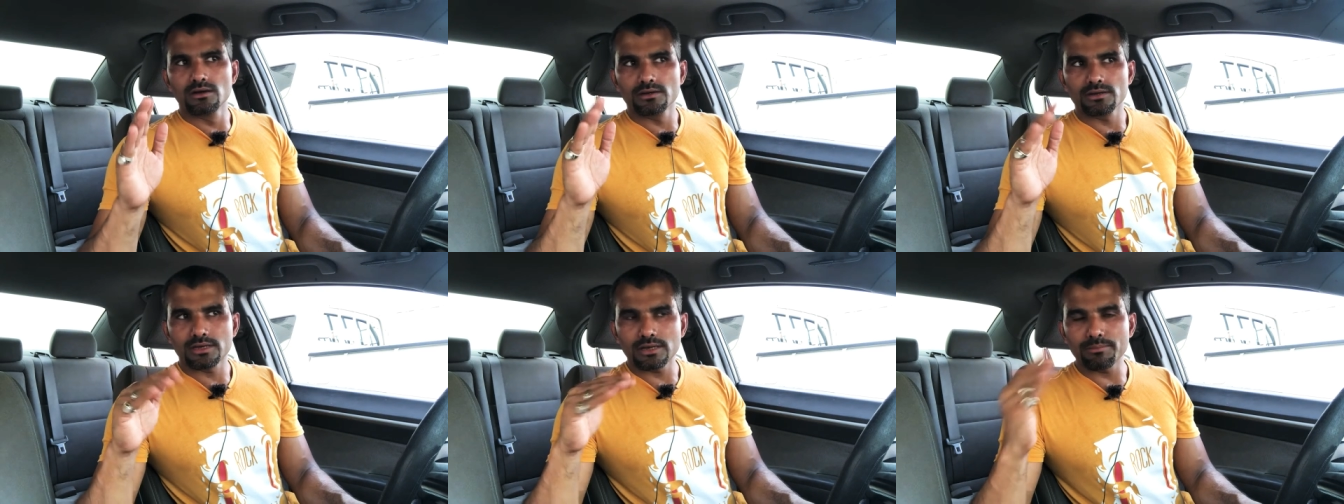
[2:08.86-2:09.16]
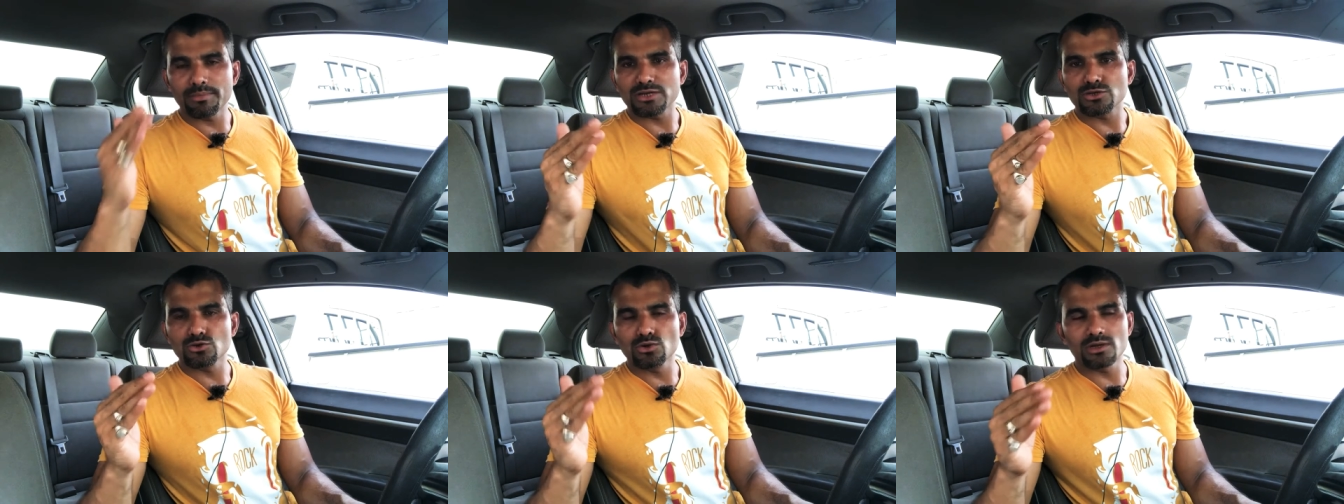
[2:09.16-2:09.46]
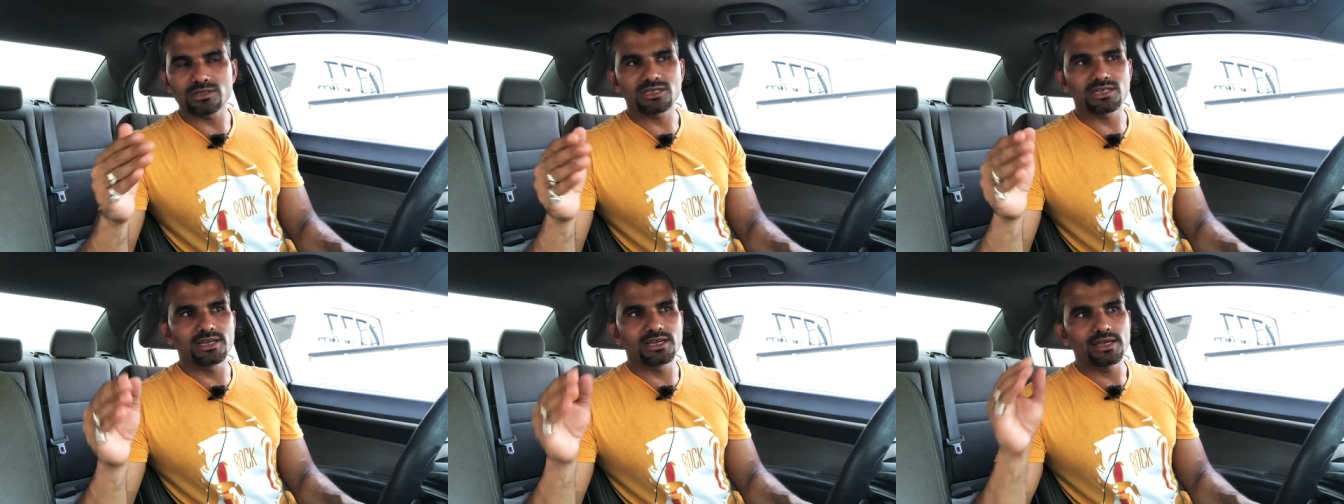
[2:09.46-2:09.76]
নাম্বার টু
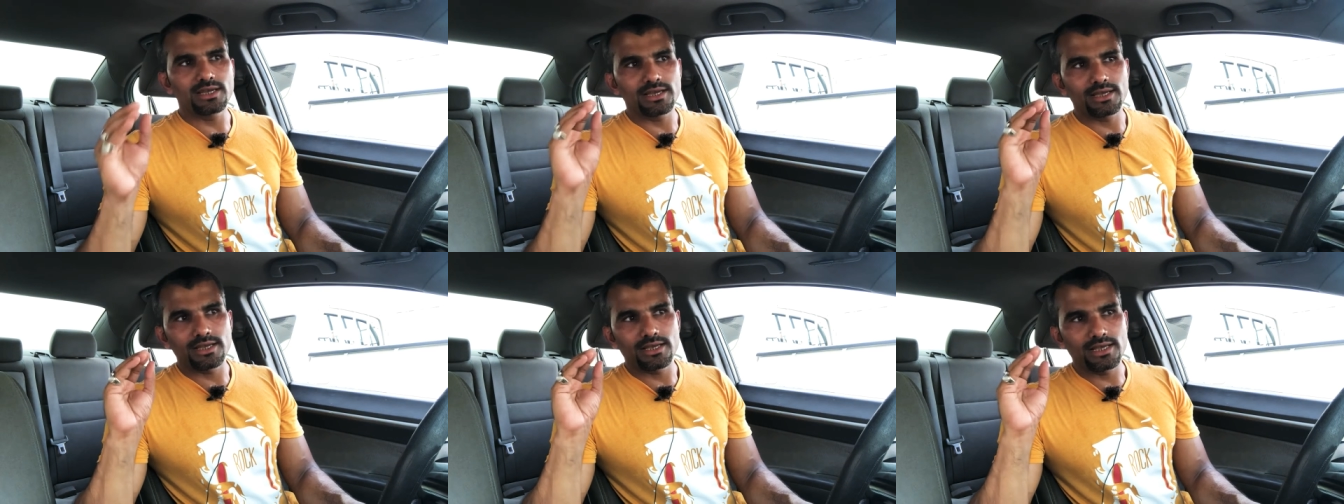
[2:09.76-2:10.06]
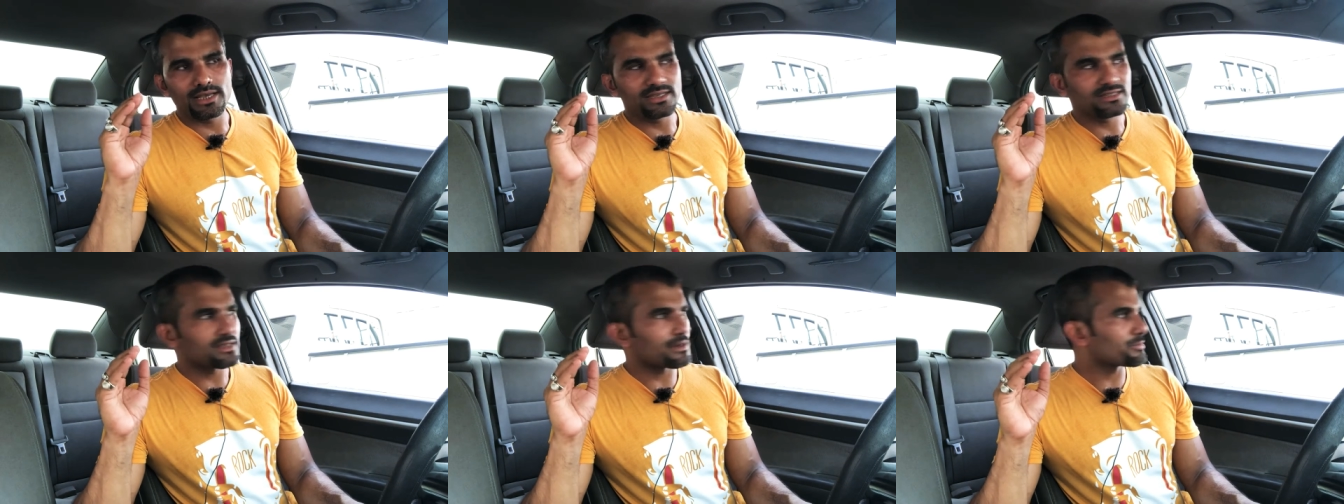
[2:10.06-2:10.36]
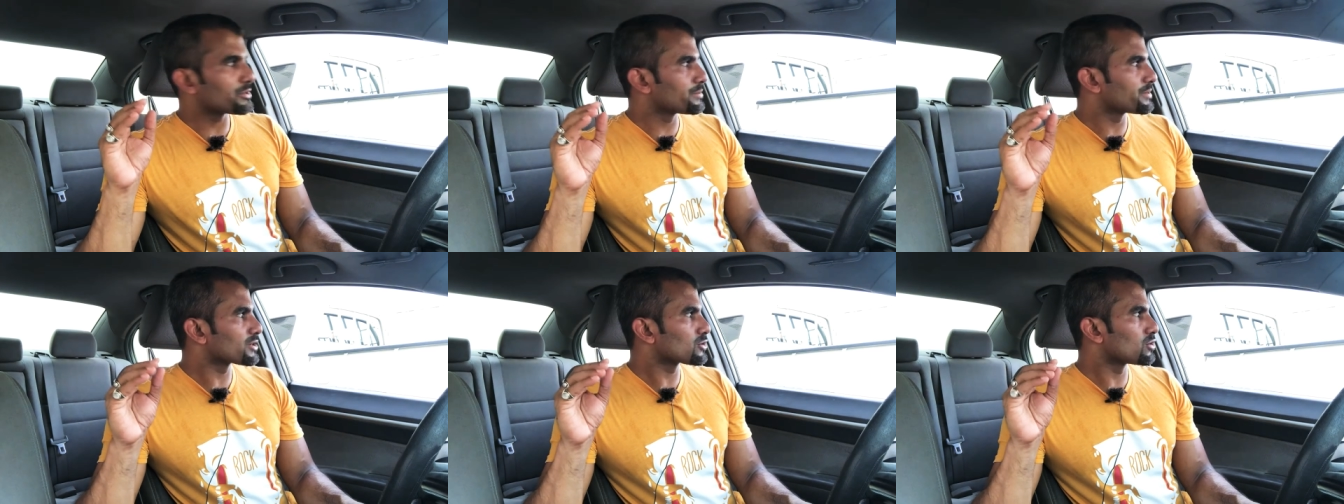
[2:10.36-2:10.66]
হচ্ছে এই
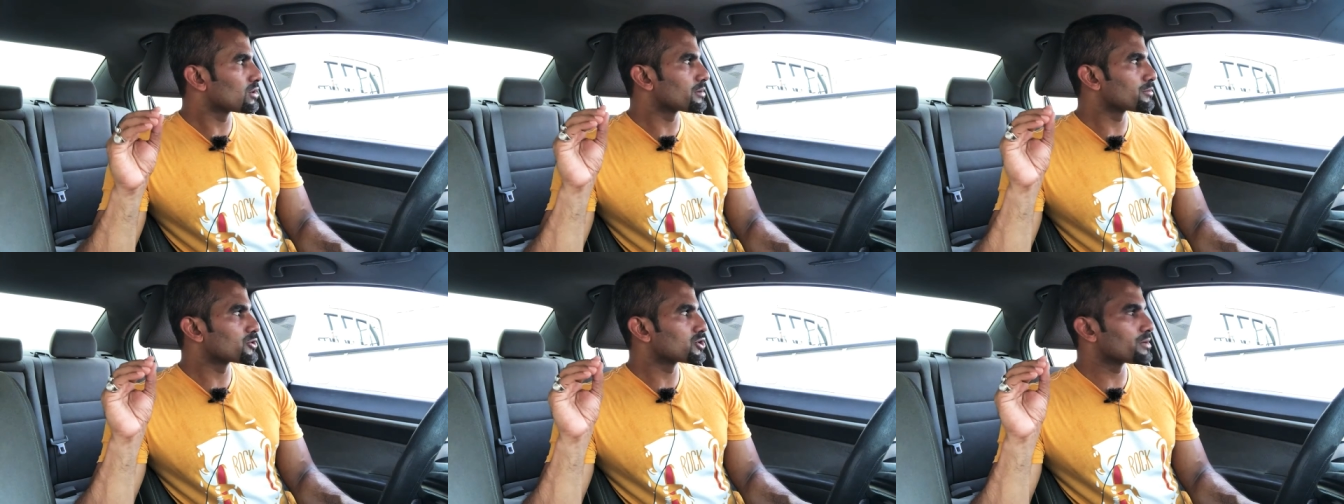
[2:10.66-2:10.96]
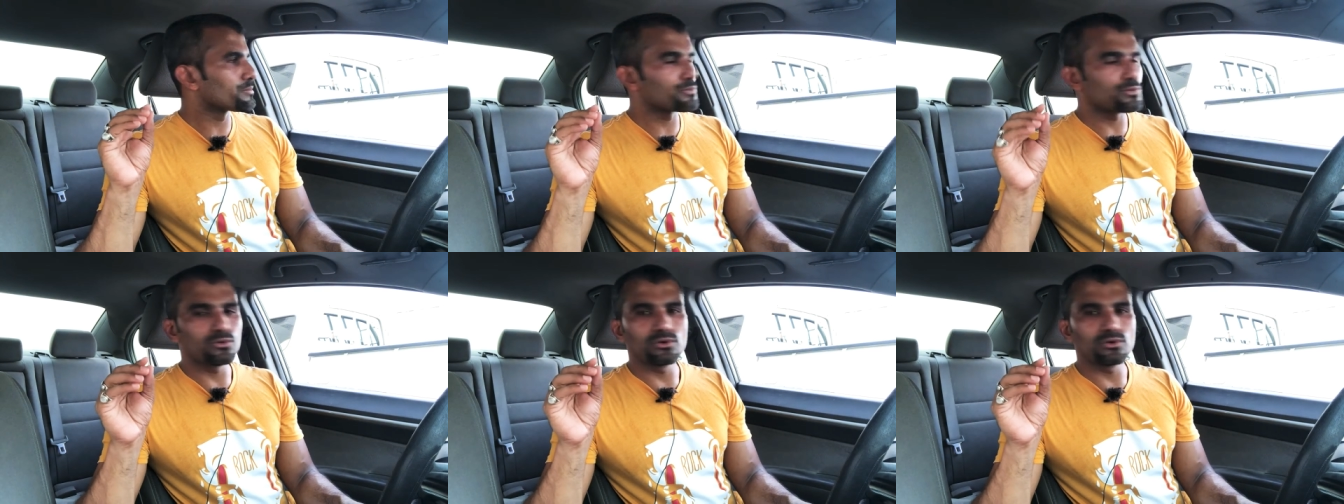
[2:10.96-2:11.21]
সাপ্লিমেন্টগুলোর মধ্যে